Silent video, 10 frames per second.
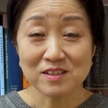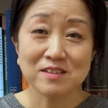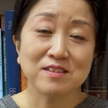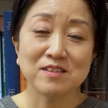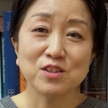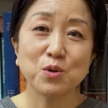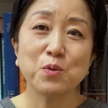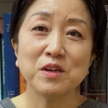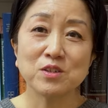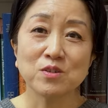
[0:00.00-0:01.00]
그
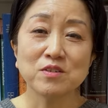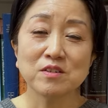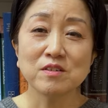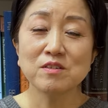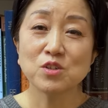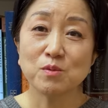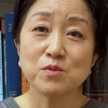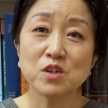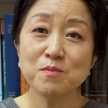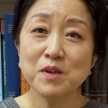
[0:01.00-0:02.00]
교회 전승은
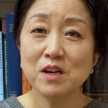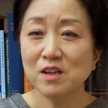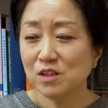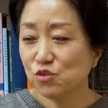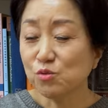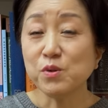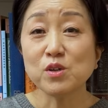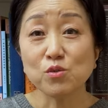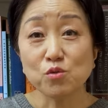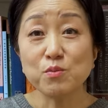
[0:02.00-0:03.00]
점점
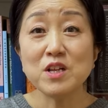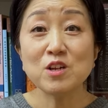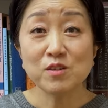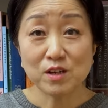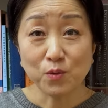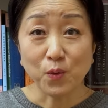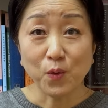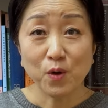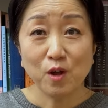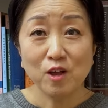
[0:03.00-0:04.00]
주변으로 밀려나고,
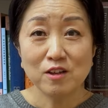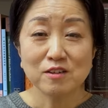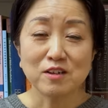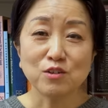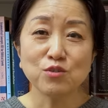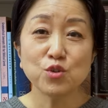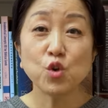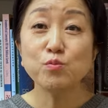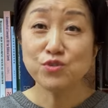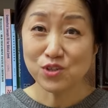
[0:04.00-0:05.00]
그리고
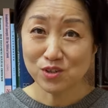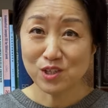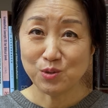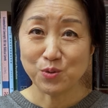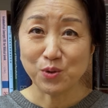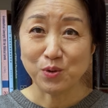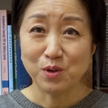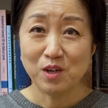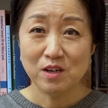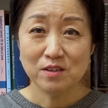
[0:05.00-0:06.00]
교부적 기독교,
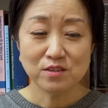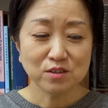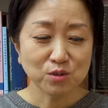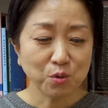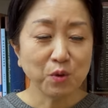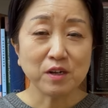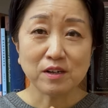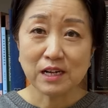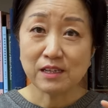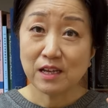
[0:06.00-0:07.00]
즉
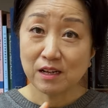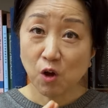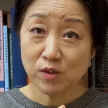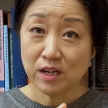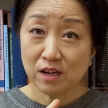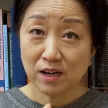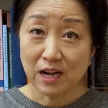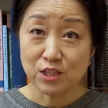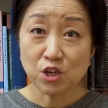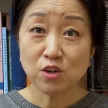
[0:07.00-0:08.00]
교회를 하나의 커다란
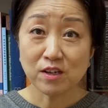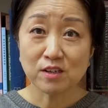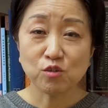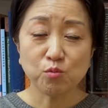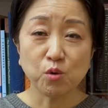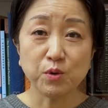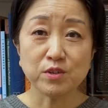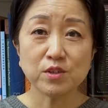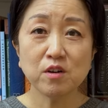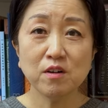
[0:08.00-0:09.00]
가정이라고
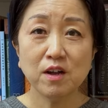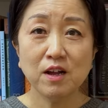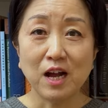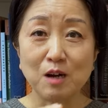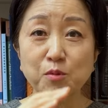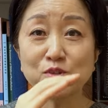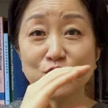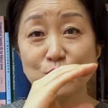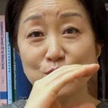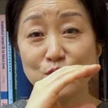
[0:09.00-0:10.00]
보면서
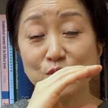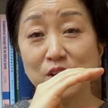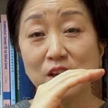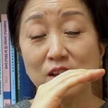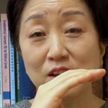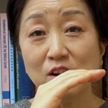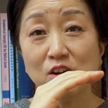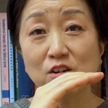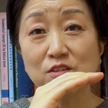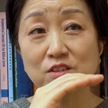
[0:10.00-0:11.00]
아버지로서의
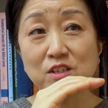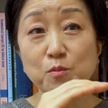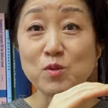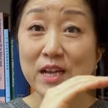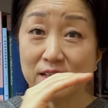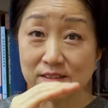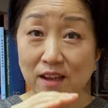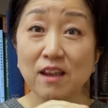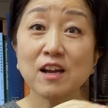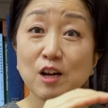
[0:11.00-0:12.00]
어 이제 뭐
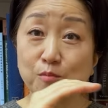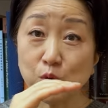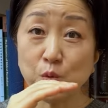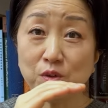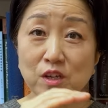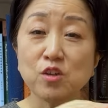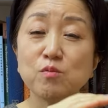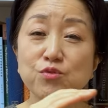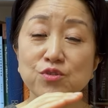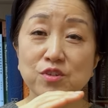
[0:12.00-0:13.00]
사제, 감독 이런
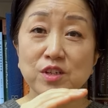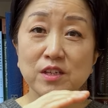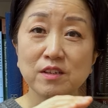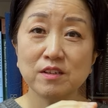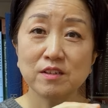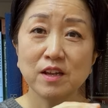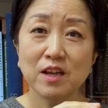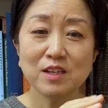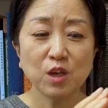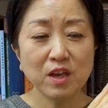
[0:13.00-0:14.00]
분들이 있는
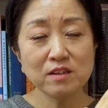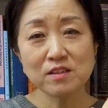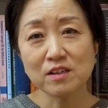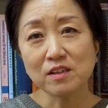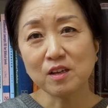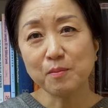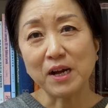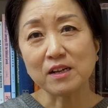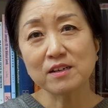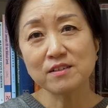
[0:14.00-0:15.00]
굉장히
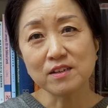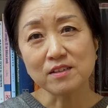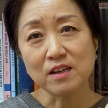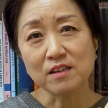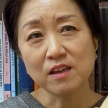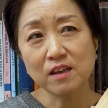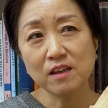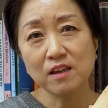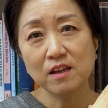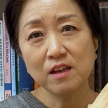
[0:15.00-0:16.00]
바깥 세상의
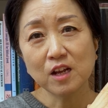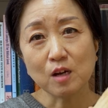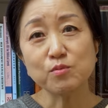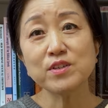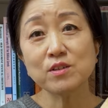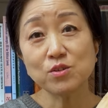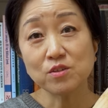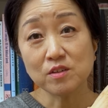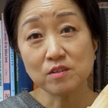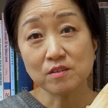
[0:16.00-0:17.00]

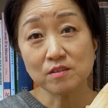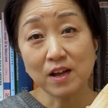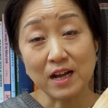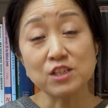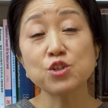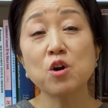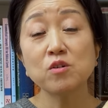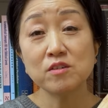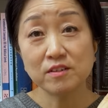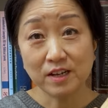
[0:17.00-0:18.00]
가부장적인
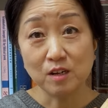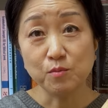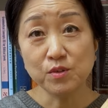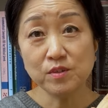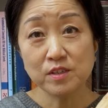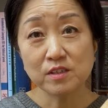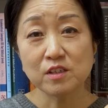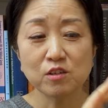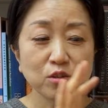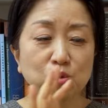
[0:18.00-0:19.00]
가정을 닮은
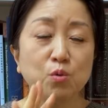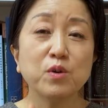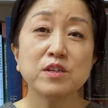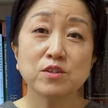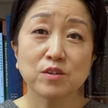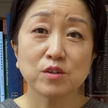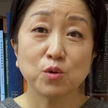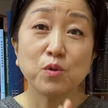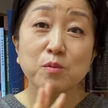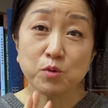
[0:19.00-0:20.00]
그런 교회적
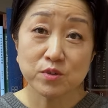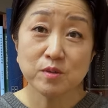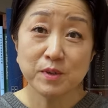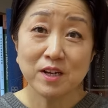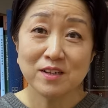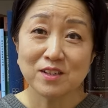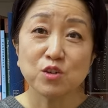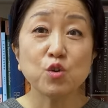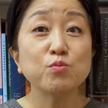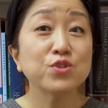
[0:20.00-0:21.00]
교회 모습, 이걸
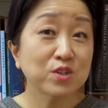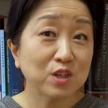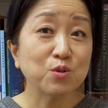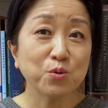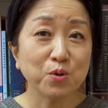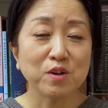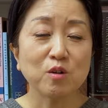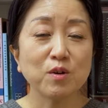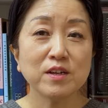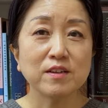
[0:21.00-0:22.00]
교부적 기독교라고
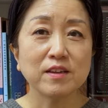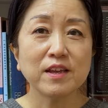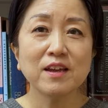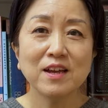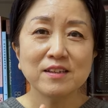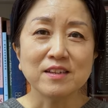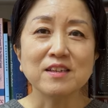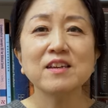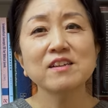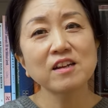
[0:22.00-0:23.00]
하는데,
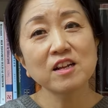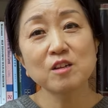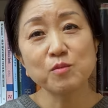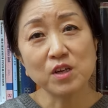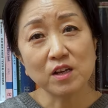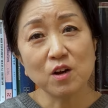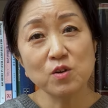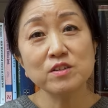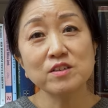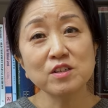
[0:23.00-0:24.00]
이게 살아남기가
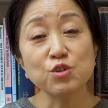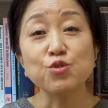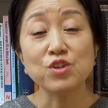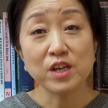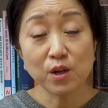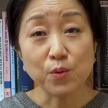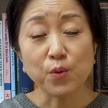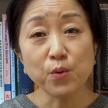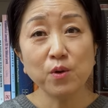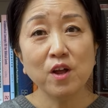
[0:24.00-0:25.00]
훨씬
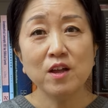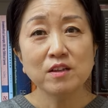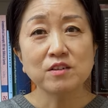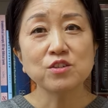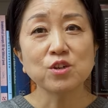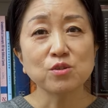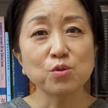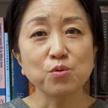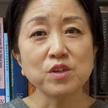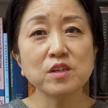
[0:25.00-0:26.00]
유리했고 그
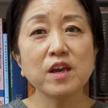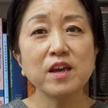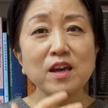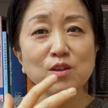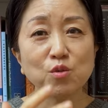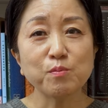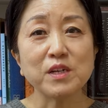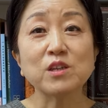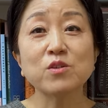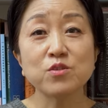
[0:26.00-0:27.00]
전통이 계속
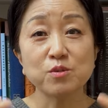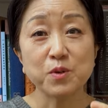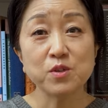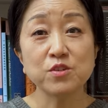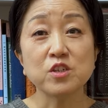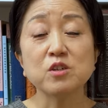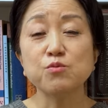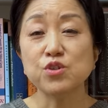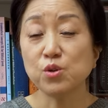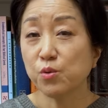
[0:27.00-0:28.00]
만들어지면서 지금
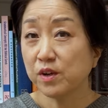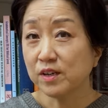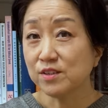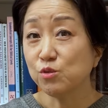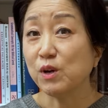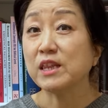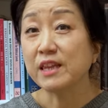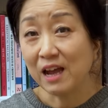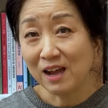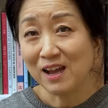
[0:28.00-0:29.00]
우리 교회까지
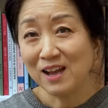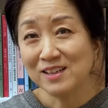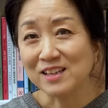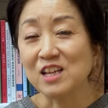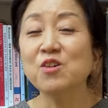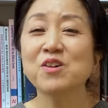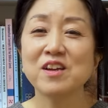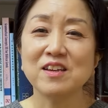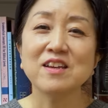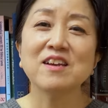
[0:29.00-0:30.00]
왔다,
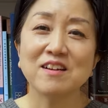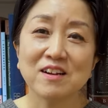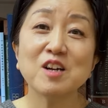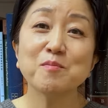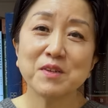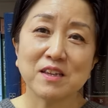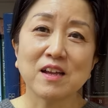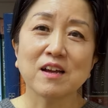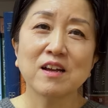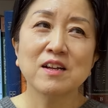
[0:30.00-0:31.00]
이렇게 얘기를 합니다.
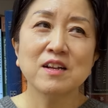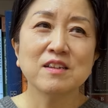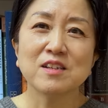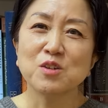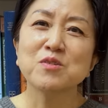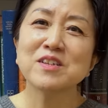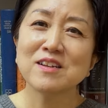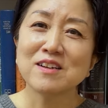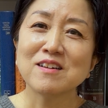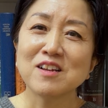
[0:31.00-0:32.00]
그런
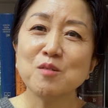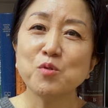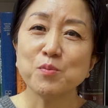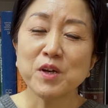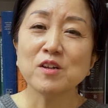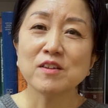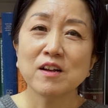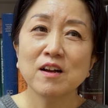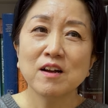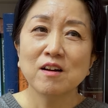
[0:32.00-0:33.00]
생각을 해보면
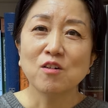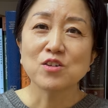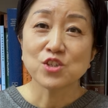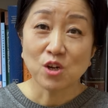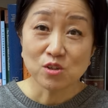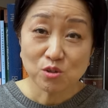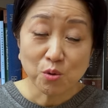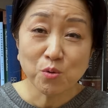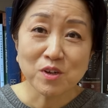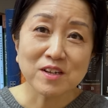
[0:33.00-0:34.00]
어,
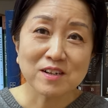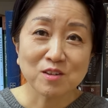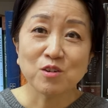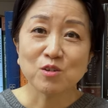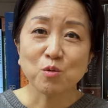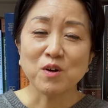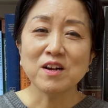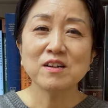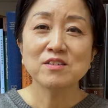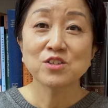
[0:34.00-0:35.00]
전통이라는
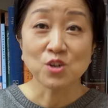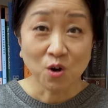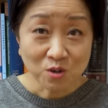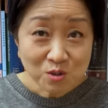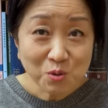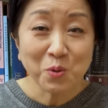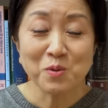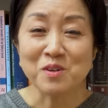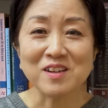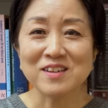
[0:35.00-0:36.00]
것과
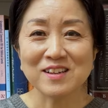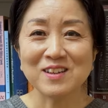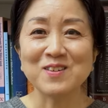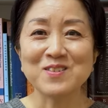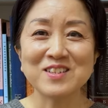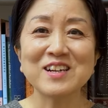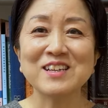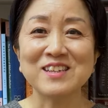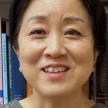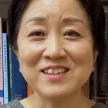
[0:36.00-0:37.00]
정통이라는 것
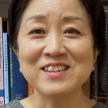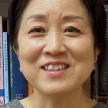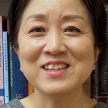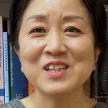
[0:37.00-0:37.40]
사이에는